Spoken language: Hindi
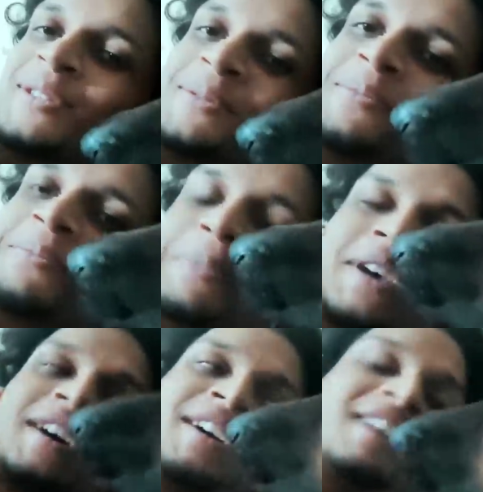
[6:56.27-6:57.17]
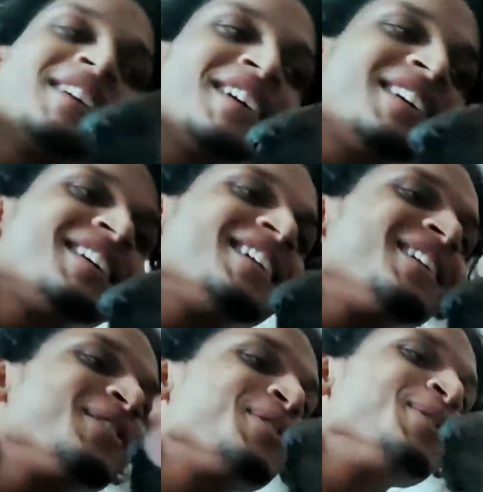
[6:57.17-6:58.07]
तुम
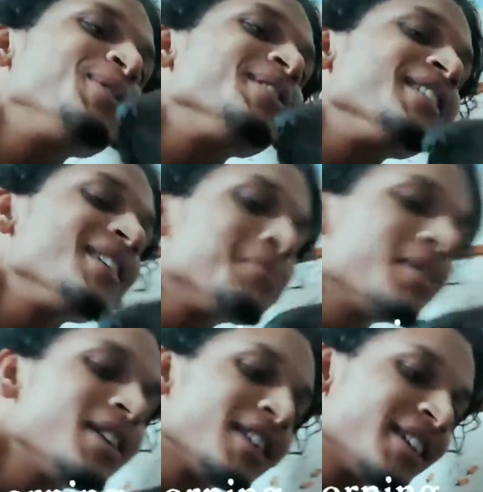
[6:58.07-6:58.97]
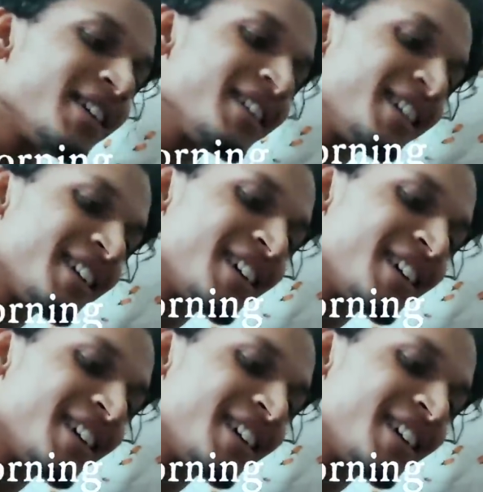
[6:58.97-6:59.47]
प्यार हो हमारे